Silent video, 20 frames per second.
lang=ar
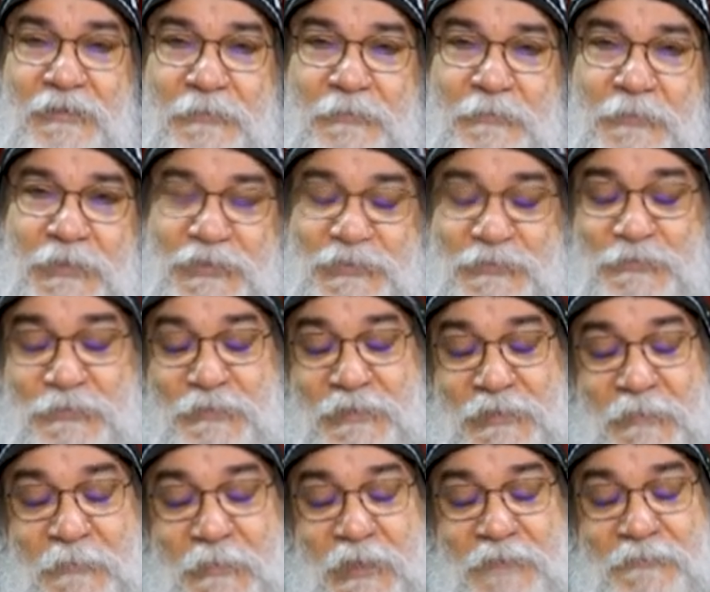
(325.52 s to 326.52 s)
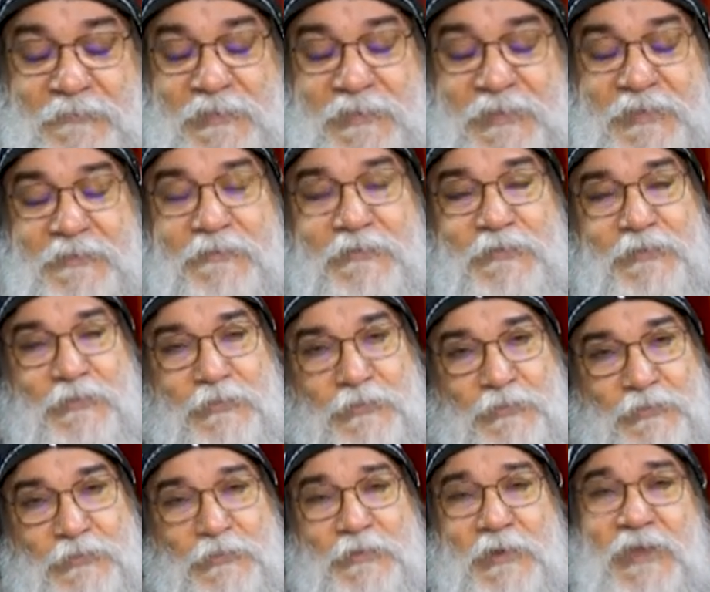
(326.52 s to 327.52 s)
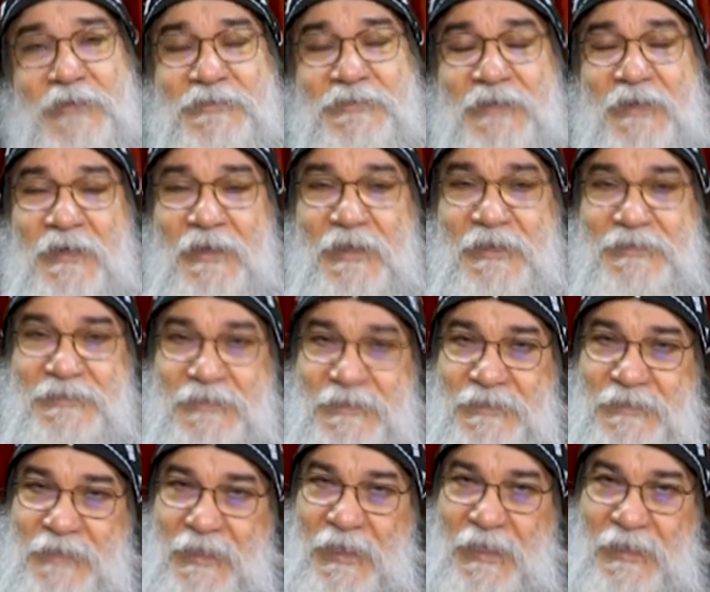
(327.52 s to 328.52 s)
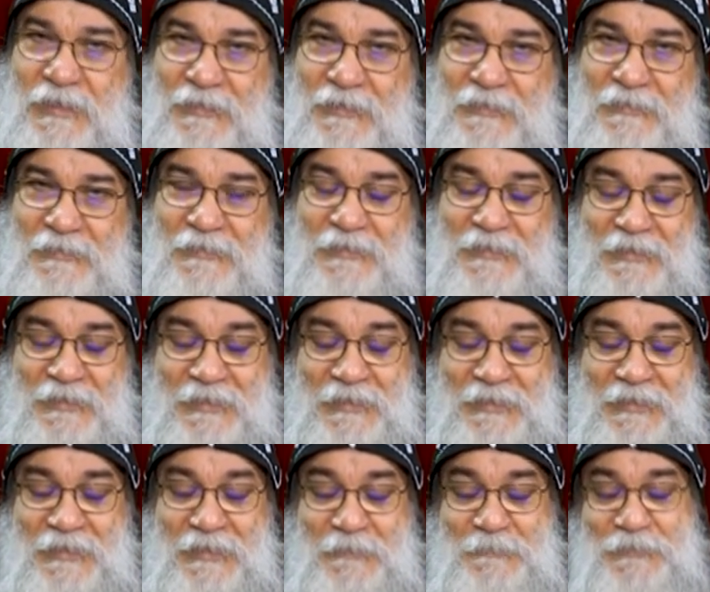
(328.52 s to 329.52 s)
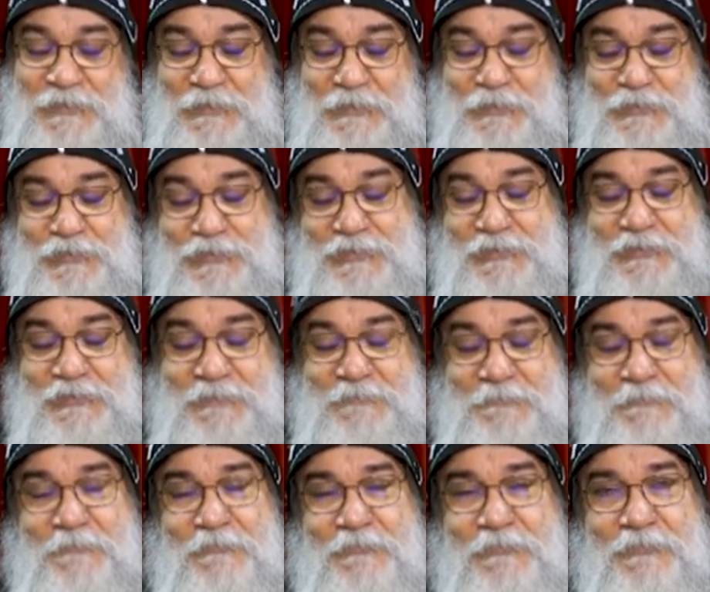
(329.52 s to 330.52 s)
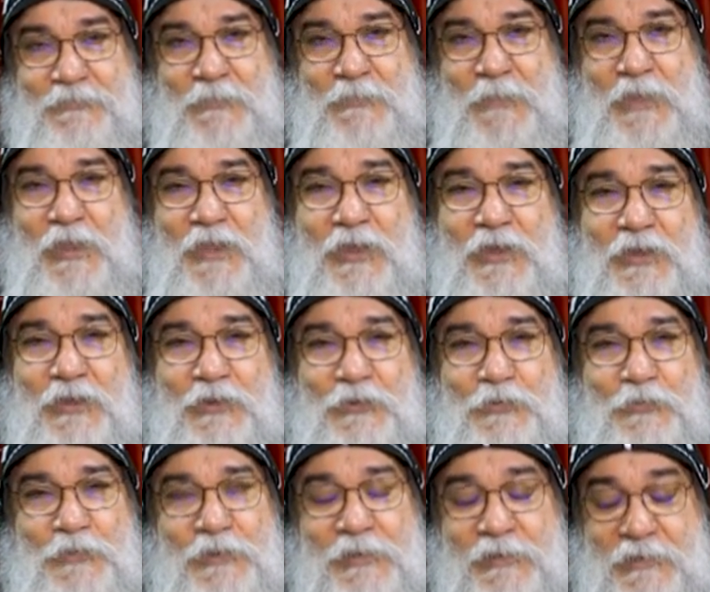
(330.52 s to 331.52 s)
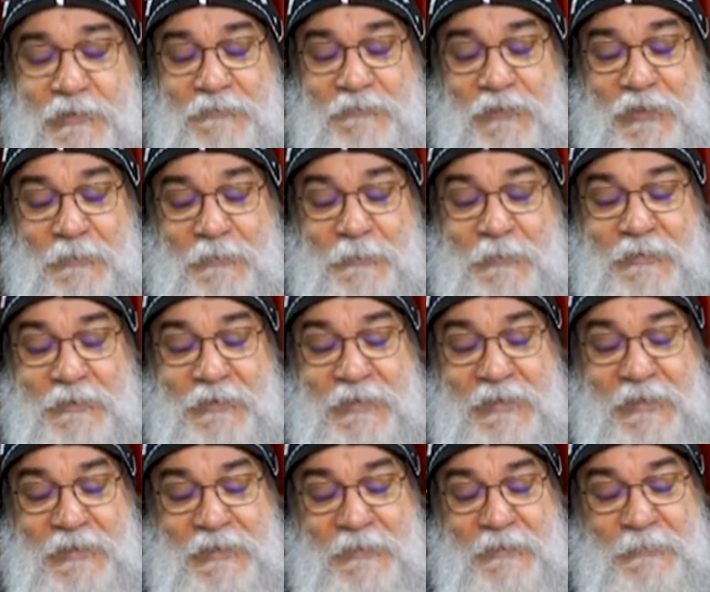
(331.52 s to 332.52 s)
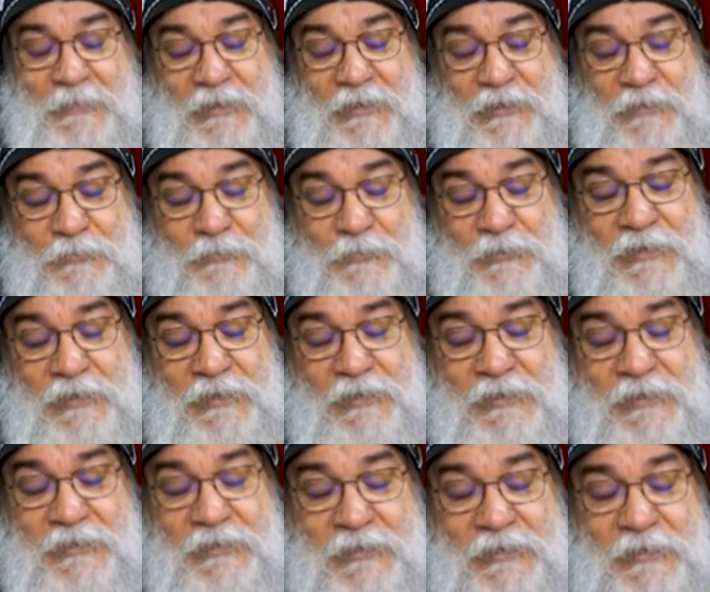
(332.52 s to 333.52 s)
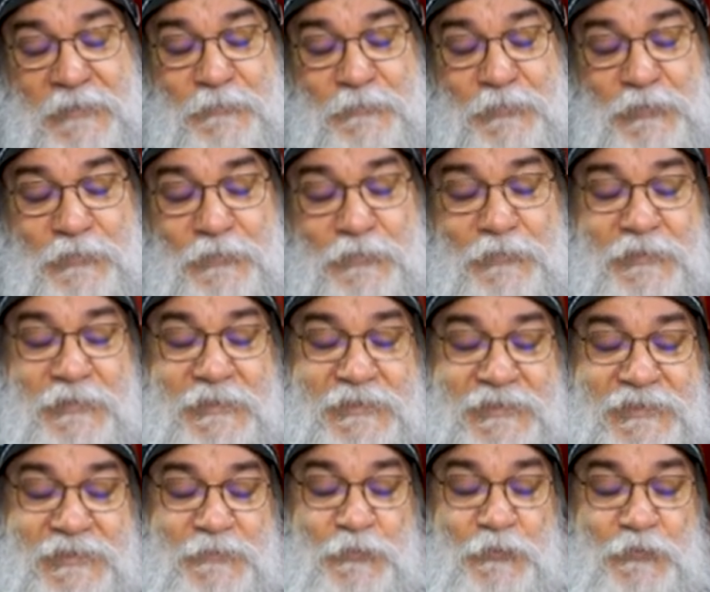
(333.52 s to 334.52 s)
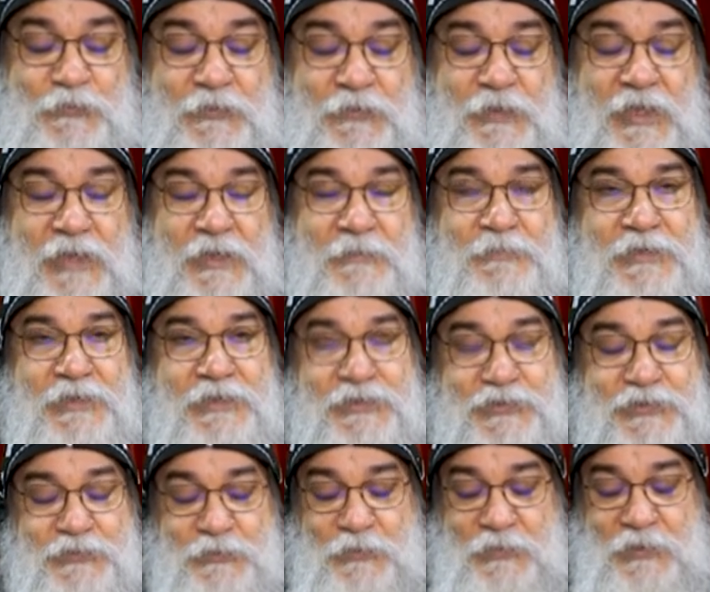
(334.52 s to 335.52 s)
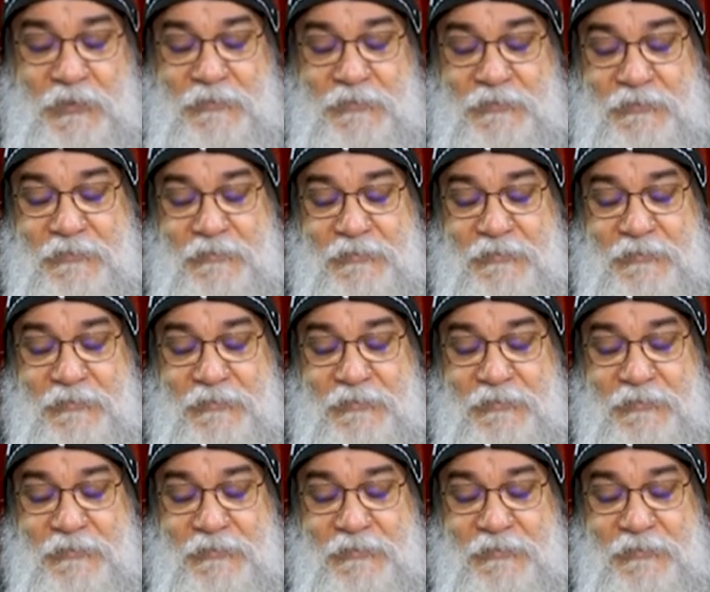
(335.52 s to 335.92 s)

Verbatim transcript: مذكور طبعا في سفر الخروج اصحاح 6 ايه 25 ونقرا في اخبار الايام الاول ان ابنه اسمه ابي شوع